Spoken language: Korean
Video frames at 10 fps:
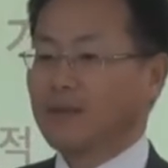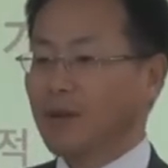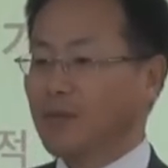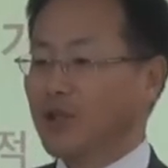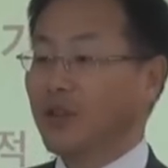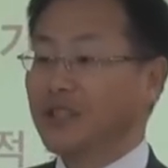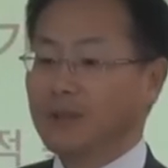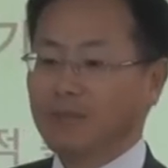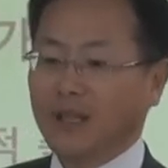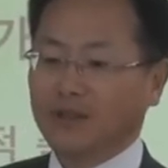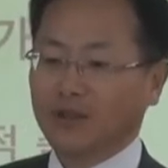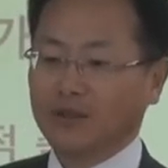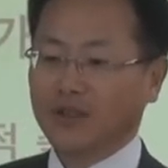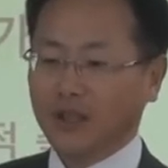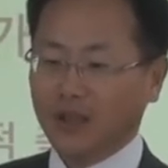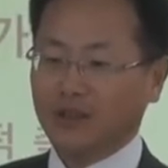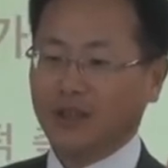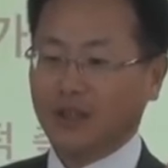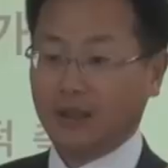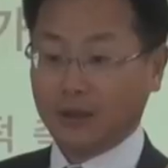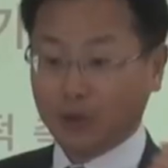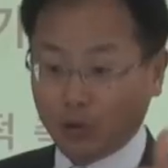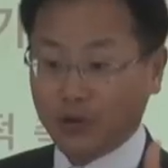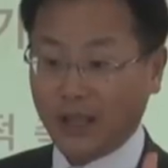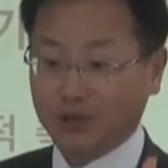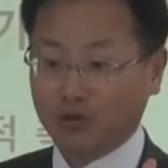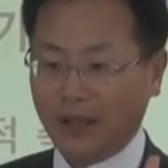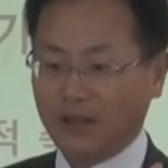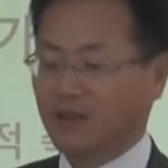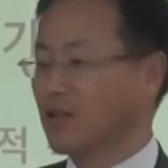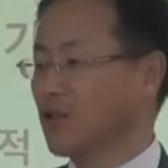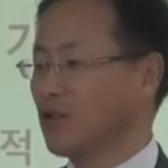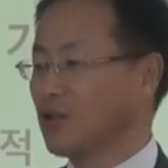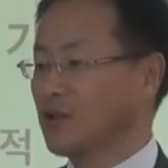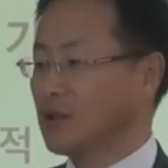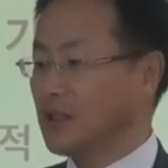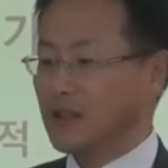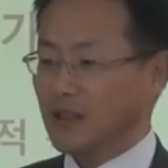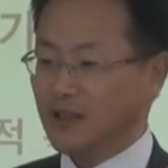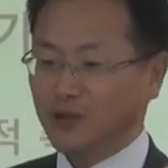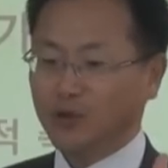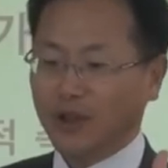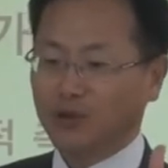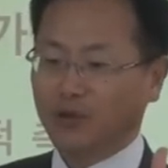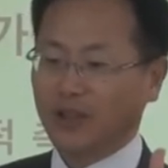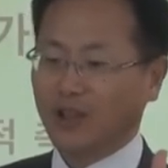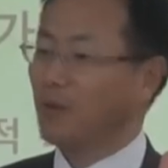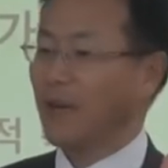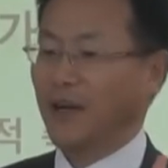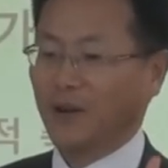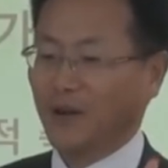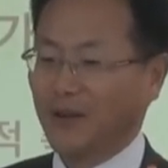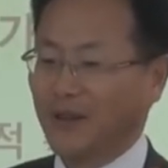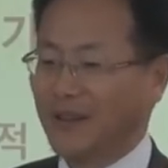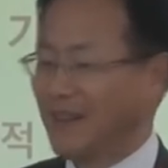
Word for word: 그만큼 열심히 해서 세계에 그 돈 가지고 만드는 건전 진짜 칭송해줘야 된다고 봐요.